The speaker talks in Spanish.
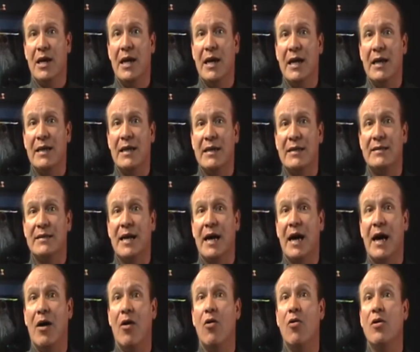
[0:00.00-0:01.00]
el que
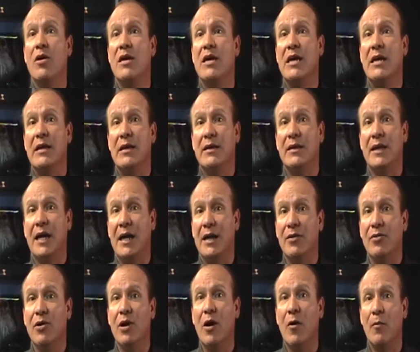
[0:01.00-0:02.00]
está
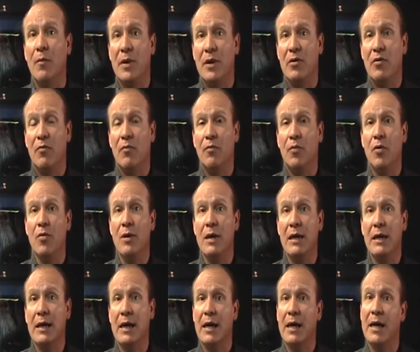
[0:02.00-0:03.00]
orientando la opinión
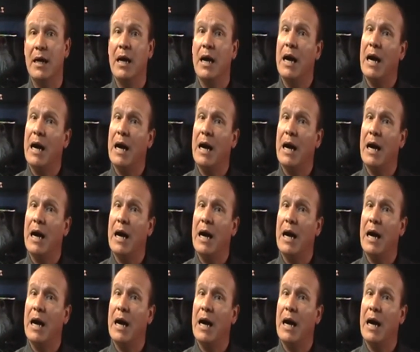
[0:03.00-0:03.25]
pública,